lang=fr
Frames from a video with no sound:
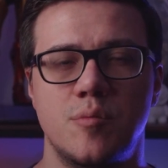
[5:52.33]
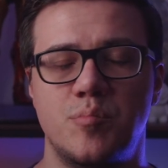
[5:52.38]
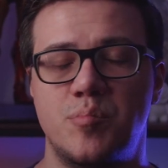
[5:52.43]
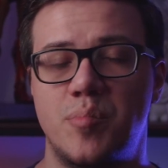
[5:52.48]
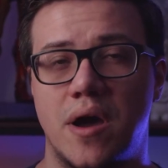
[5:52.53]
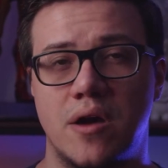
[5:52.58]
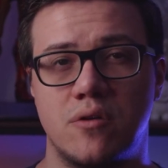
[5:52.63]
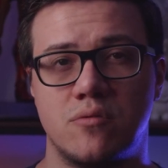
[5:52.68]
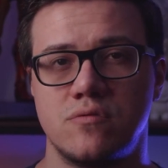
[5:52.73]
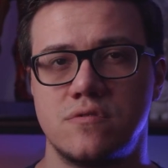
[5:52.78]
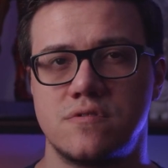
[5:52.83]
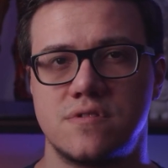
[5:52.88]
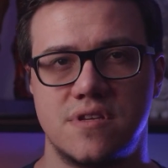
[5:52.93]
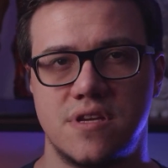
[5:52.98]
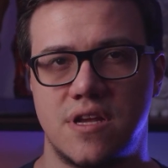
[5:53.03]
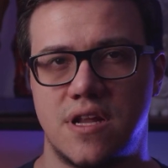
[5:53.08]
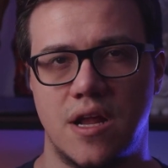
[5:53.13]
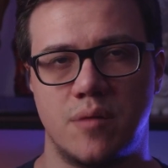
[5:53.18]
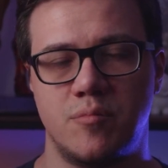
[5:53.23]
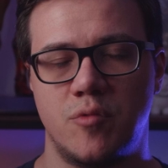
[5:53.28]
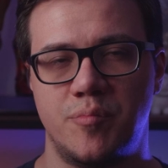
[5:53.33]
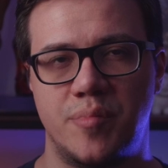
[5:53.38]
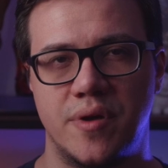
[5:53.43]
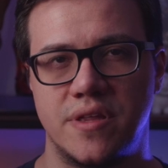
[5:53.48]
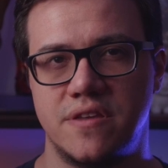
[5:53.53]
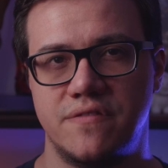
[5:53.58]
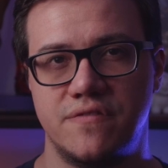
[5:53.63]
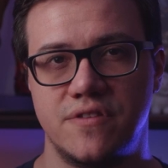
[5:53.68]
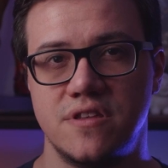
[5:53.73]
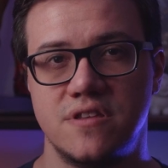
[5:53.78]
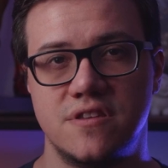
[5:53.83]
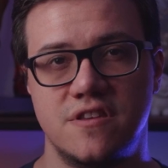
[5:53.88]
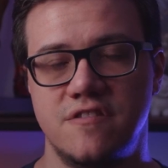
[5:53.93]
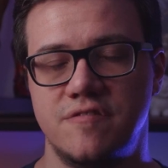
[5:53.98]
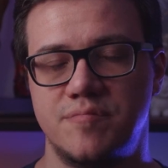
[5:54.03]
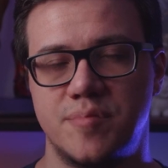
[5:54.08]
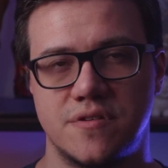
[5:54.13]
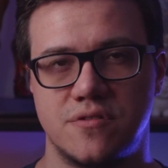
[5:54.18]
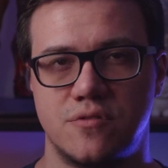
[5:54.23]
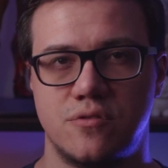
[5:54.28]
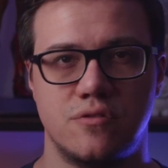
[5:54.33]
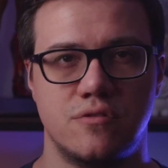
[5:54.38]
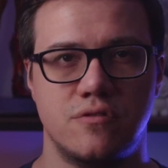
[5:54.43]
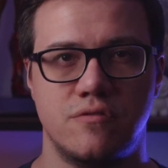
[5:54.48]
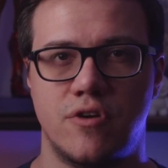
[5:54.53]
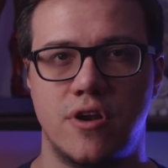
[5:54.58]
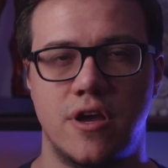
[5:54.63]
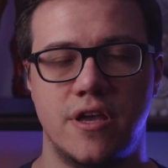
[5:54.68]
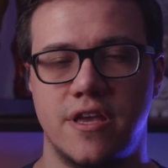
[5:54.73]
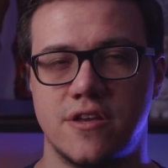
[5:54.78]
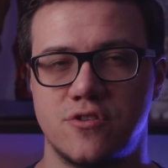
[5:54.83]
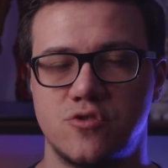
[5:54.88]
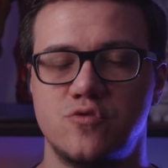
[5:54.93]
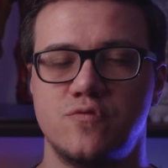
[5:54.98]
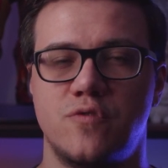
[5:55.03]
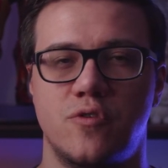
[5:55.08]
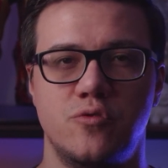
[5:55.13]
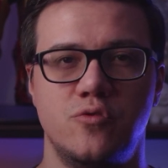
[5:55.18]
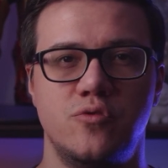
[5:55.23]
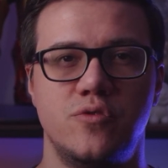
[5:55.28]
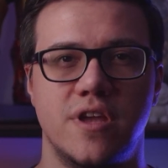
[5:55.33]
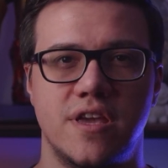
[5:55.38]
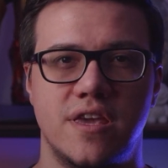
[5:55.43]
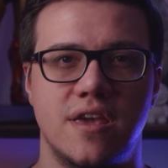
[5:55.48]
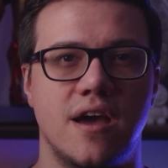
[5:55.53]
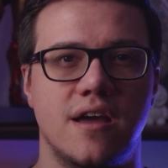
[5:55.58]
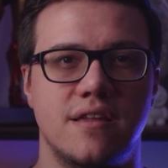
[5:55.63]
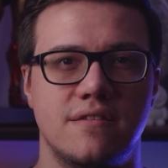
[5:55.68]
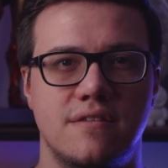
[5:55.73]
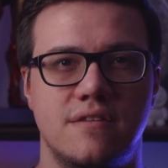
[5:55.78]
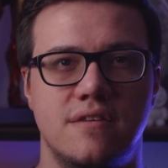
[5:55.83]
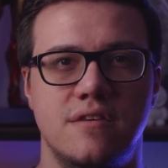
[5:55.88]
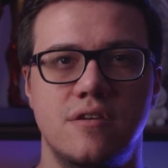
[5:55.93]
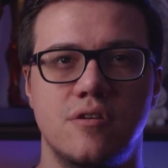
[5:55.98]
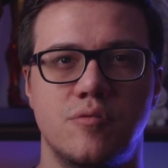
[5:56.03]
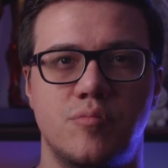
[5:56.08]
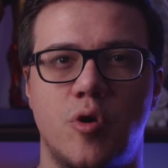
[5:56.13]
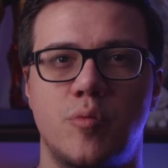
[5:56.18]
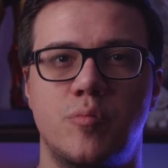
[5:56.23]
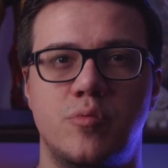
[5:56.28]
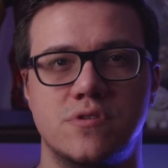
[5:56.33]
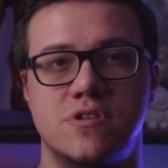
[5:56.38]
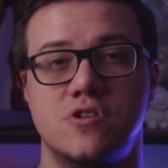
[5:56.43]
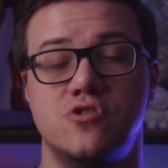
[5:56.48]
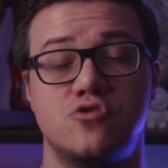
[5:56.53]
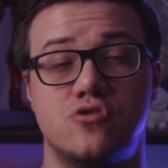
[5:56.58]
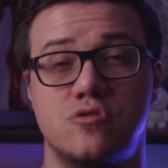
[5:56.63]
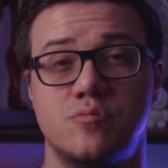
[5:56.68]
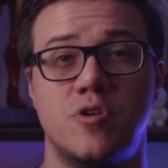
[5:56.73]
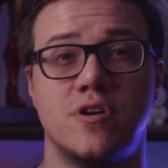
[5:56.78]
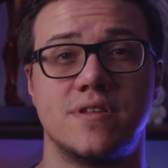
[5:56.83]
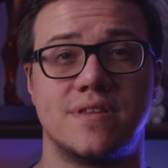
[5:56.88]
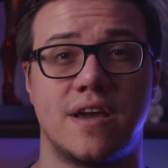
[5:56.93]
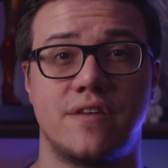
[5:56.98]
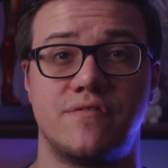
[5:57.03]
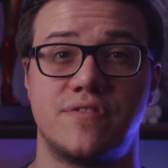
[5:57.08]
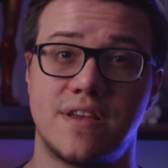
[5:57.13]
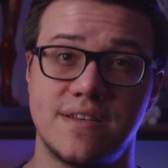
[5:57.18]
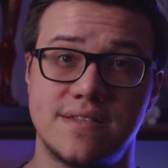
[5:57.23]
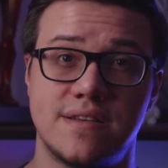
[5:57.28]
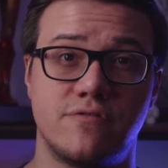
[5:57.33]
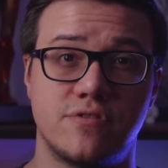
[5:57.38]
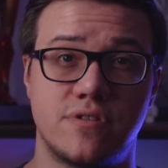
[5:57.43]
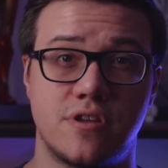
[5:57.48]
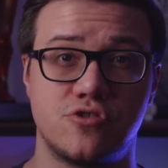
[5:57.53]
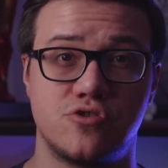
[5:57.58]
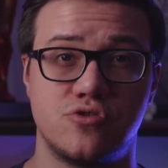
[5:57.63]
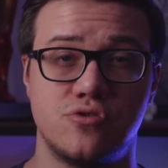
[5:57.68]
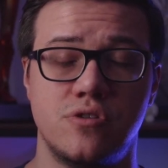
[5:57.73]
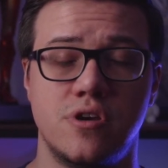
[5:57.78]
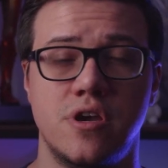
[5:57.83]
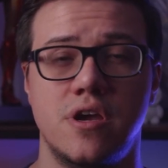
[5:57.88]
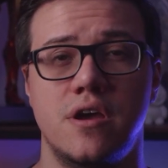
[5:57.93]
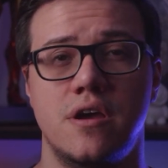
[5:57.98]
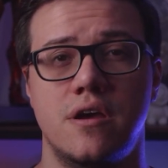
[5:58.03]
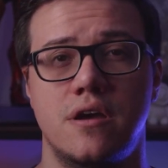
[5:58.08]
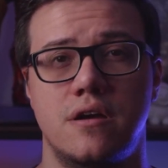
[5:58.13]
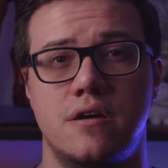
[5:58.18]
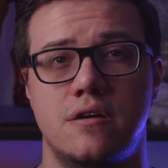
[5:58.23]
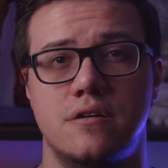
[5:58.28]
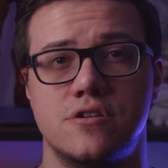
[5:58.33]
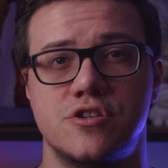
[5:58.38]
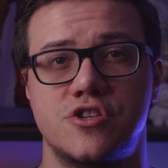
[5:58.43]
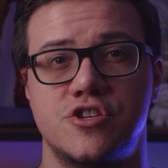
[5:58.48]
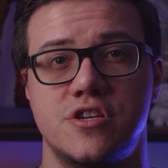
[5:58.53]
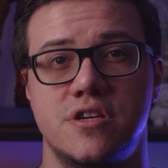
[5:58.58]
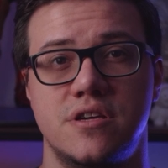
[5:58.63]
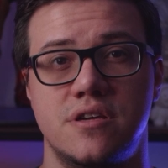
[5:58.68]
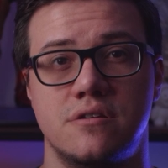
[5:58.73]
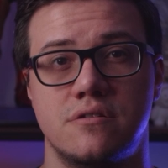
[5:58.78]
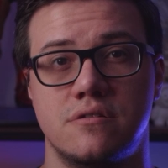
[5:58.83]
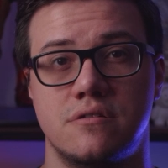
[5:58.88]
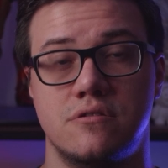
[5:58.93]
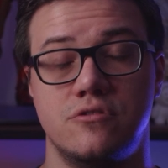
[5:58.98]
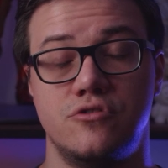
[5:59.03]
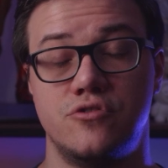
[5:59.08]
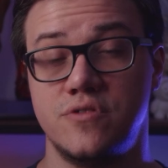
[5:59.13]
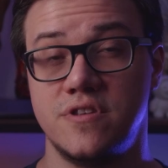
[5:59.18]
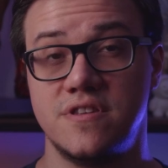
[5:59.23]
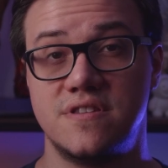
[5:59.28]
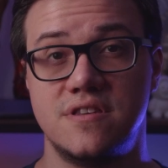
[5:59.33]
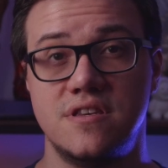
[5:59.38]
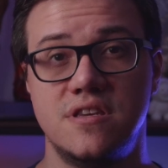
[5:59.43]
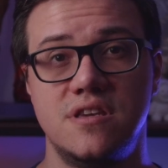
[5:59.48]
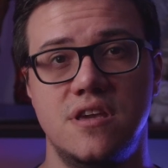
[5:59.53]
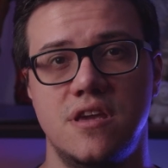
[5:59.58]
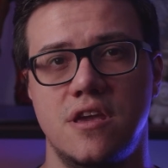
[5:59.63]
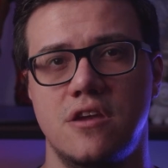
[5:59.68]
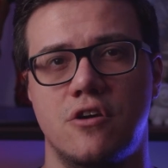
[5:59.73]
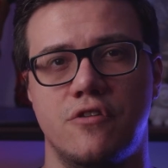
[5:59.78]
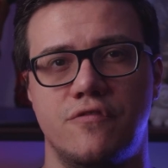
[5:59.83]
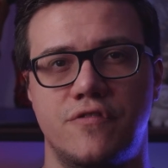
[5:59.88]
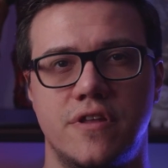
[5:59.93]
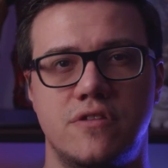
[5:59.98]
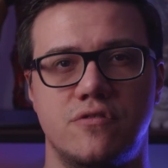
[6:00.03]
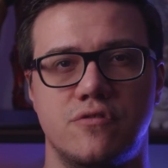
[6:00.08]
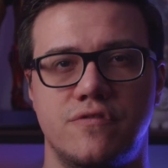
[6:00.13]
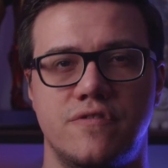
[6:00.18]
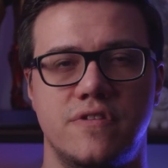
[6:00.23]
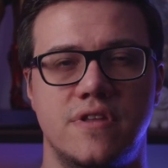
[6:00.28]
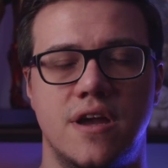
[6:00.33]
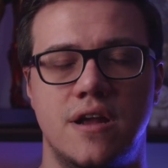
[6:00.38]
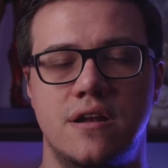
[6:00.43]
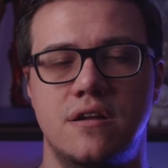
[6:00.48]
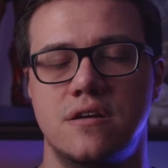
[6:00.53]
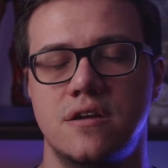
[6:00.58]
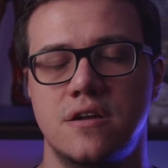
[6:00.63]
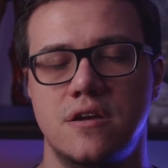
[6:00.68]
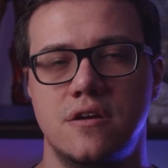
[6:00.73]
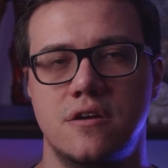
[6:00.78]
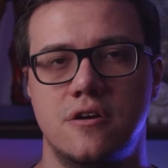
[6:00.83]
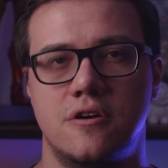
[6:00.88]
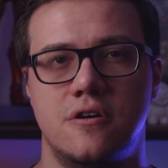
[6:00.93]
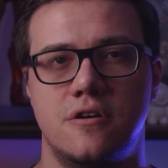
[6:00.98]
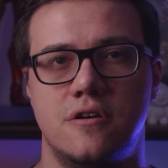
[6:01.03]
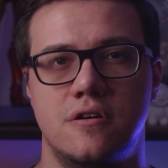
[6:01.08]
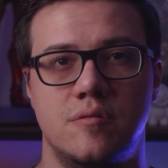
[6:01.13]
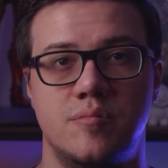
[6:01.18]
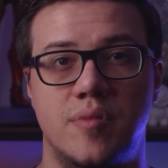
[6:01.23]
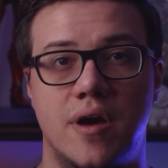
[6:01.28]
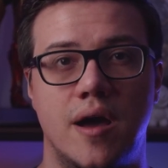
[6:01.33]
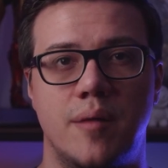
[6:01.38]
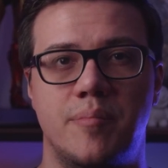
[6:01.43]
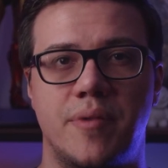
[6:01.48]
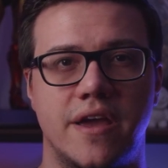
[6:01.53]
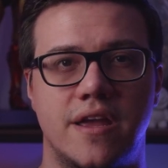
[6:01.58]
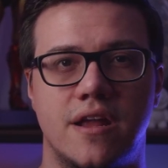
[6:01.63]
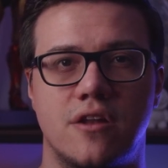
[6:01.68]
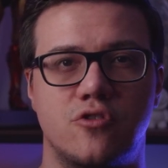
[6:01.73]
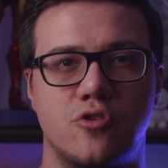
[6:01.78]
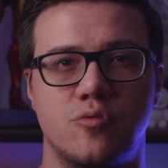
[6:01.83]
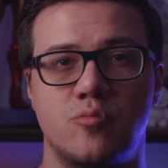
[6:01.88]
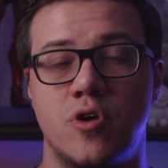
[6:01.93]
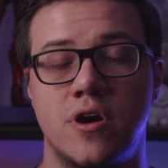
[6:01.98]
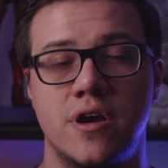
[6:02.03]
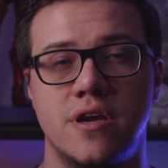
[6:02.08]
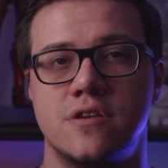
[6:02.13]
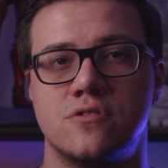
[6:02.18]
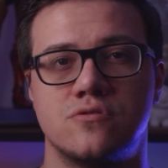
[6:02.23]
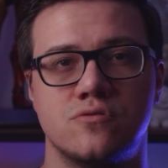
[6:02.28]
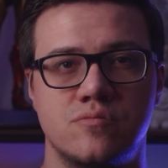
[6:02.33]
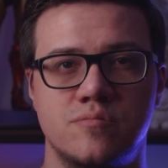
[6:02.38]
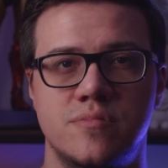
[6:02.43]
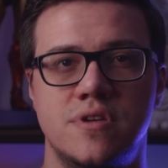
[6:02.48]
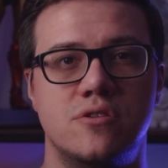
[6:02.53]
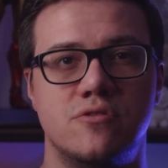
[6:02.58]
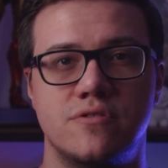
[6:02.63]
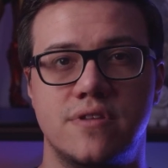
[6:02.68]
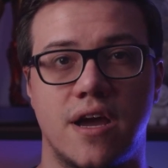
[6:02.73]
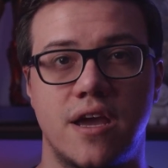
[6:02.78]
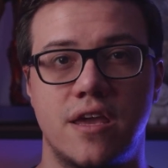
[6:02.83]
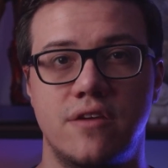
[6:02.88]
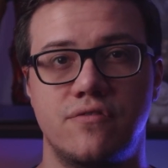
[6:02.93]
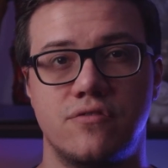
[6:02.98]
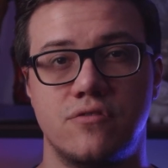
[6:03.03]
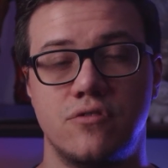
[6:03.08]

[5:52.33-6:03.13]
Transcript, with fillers: Par contre, c'est clairement pas définitif parce que voilà, il y a souvent eu des cartes qui euh, proposaient justement un tarif très avantageux euh, chez Unity et en fait au final bah, après quelques mois ils ont mis le tarif